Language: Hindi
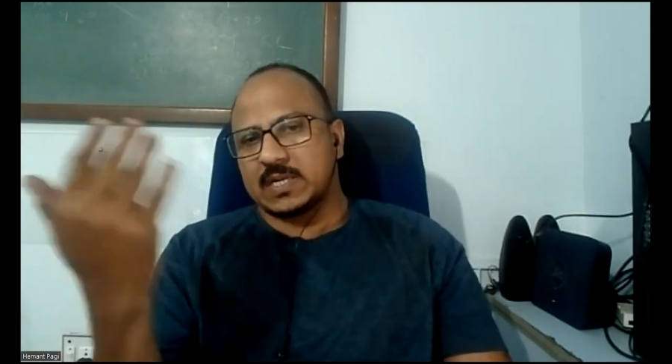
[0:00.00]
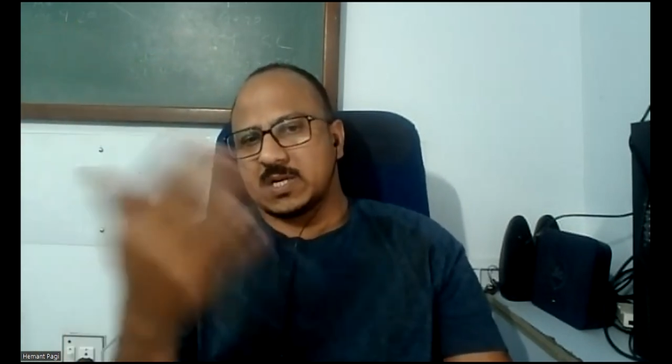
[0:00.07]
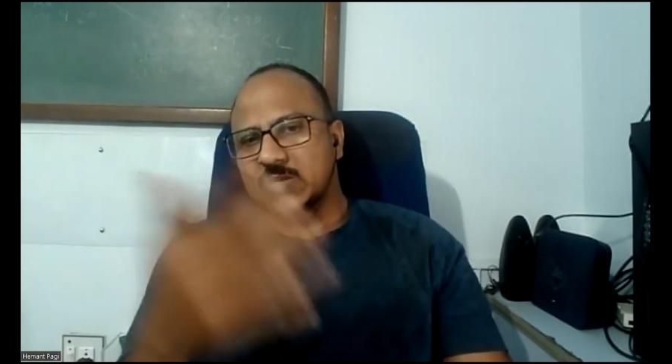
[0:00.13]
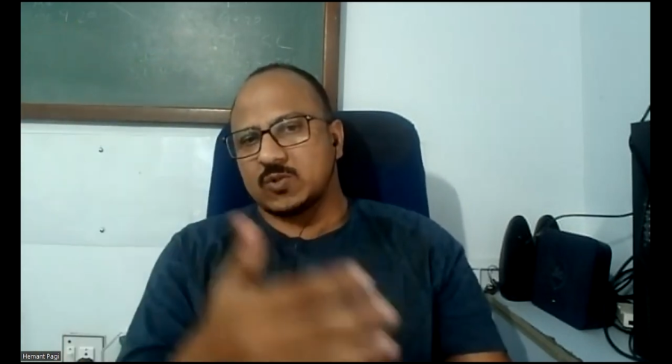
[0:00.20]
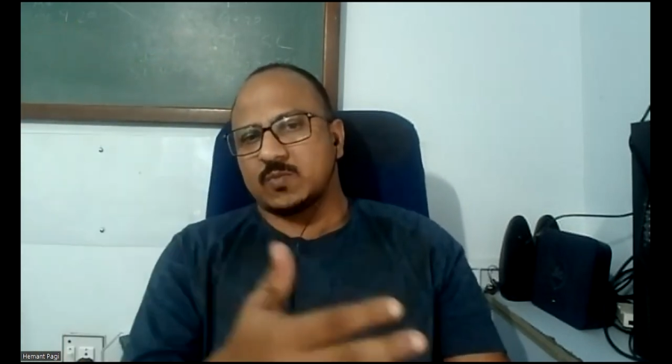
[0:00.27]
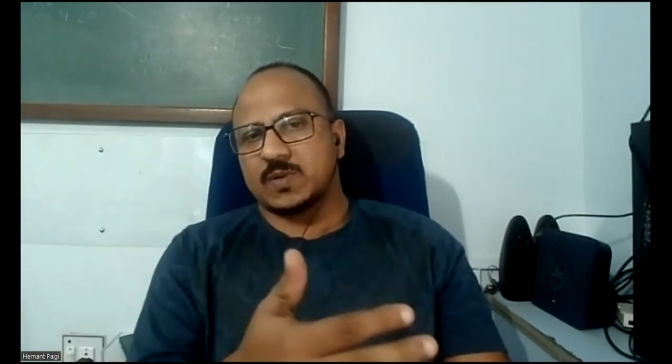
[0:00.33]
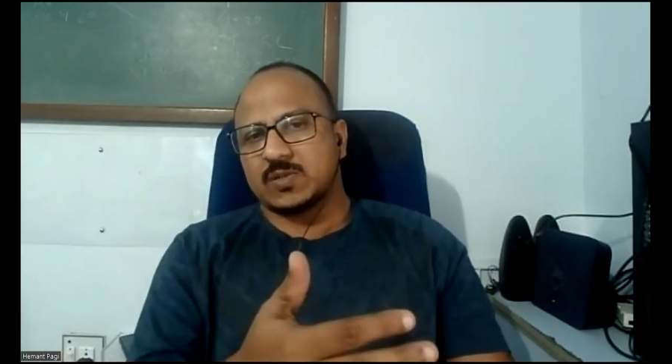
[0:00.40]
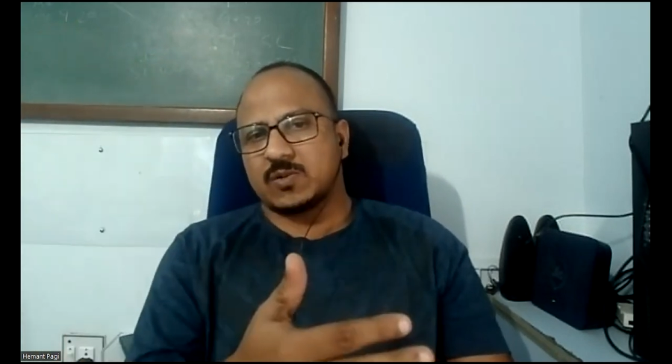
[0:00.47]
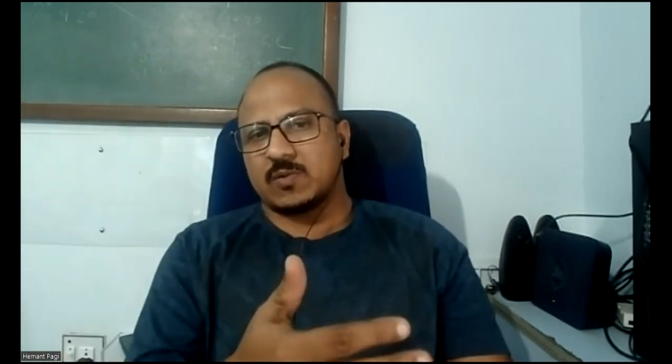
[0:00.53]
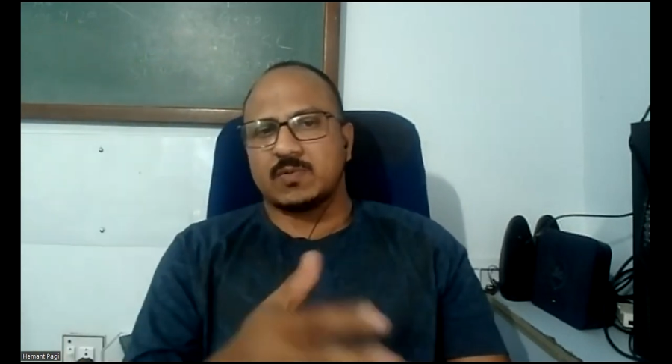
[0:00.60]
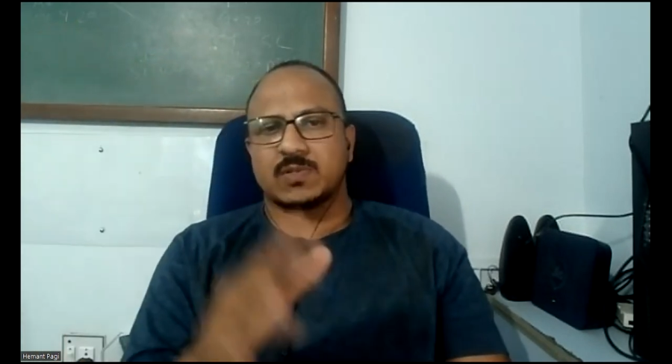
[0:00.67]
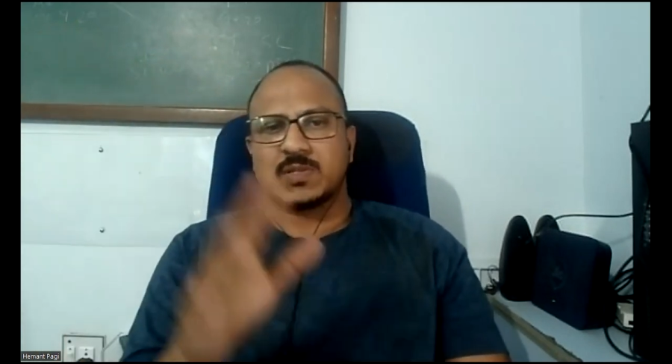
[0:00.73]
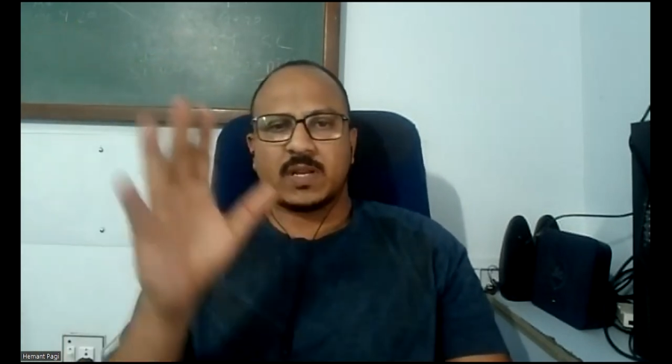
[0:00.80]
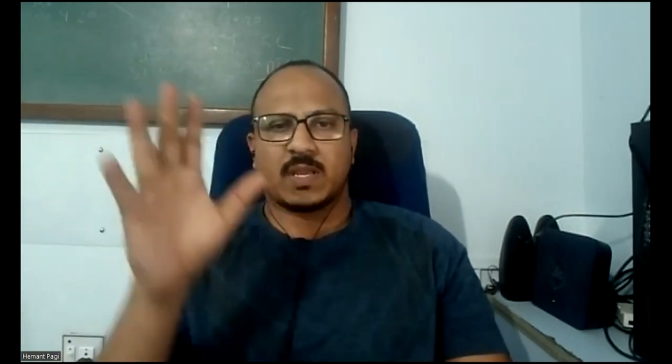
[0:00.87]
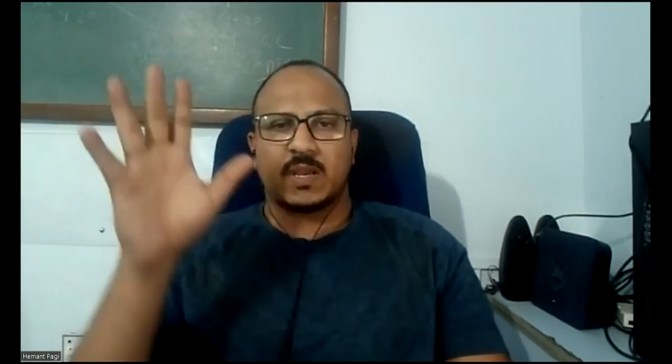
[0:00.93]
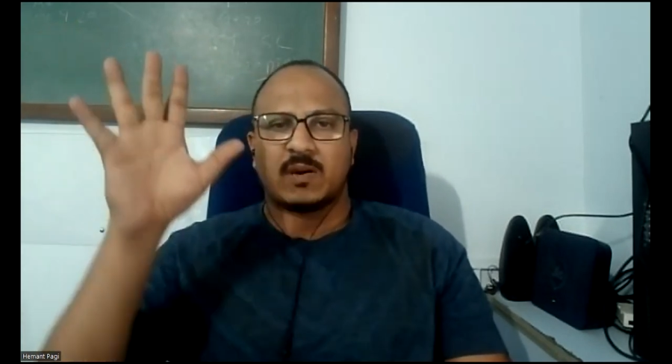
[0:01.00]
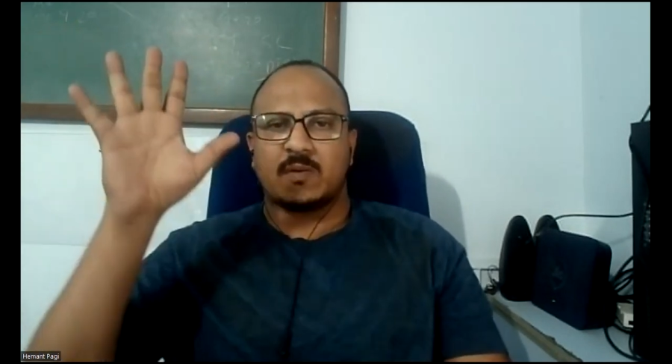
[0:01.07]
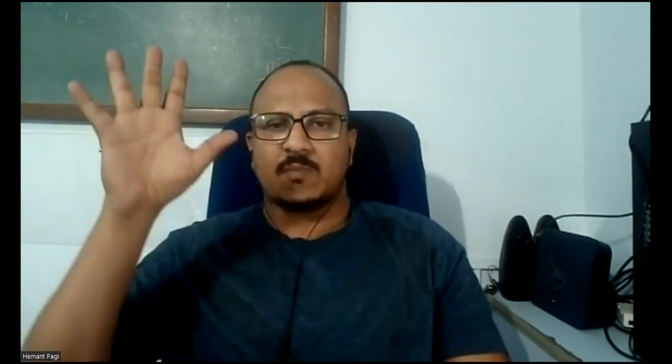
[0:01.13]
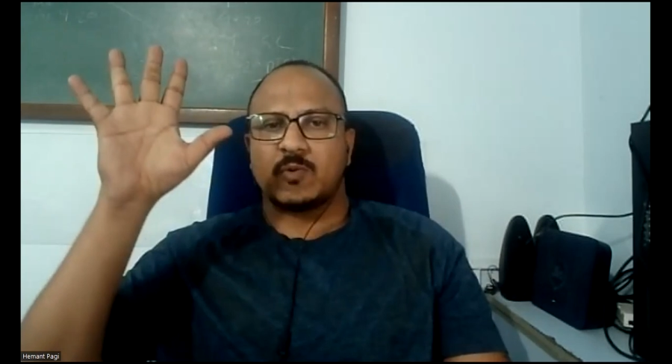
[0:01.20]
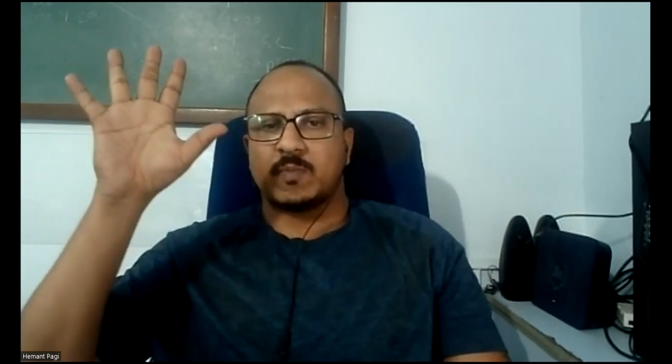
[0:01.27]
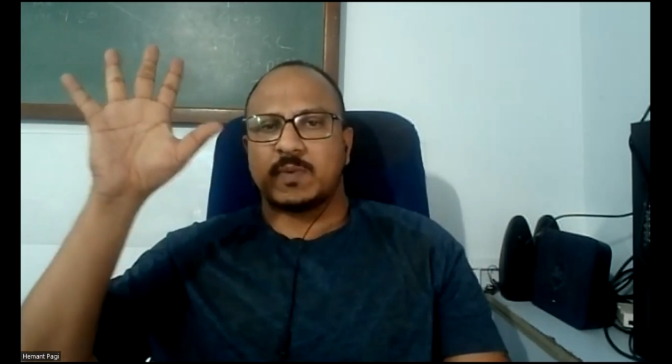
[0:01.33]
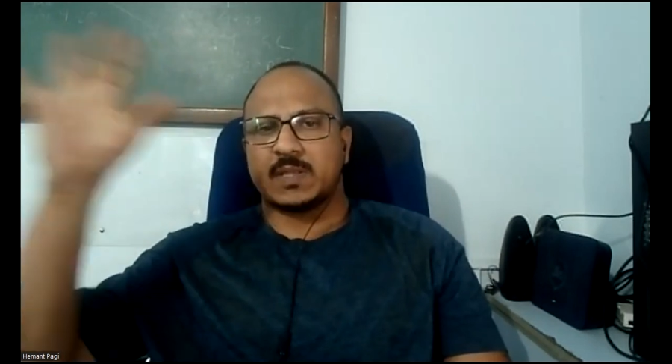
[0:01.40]
चार सौ पॉइंट स्टॉप रखे अगर
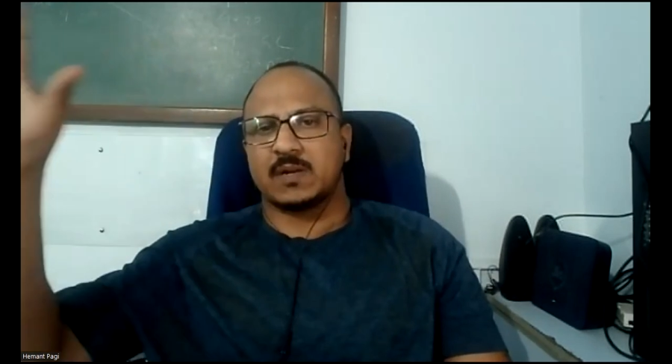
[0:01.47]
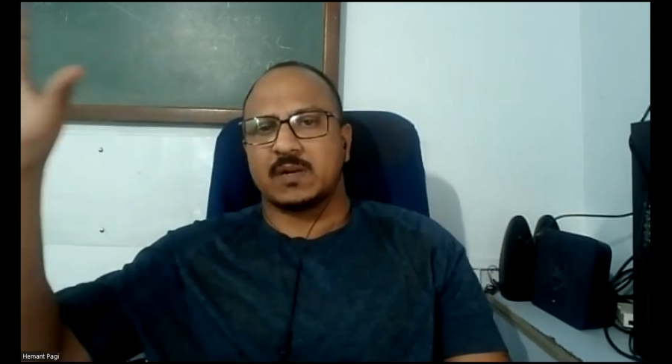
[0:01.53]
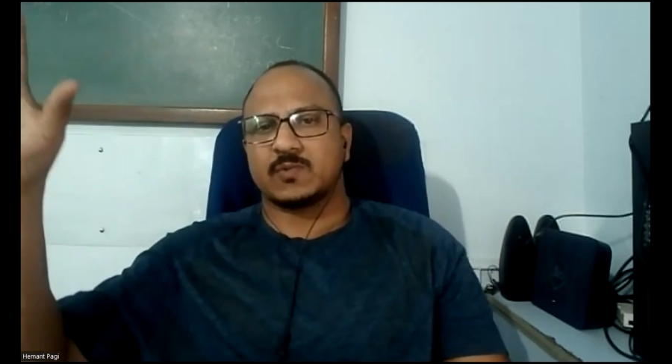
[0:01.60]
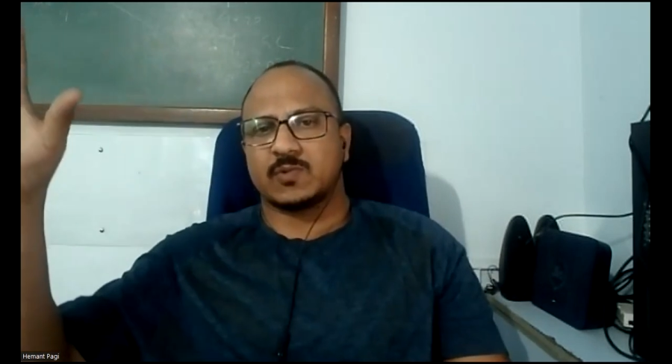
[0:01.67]
आपको पंद्रह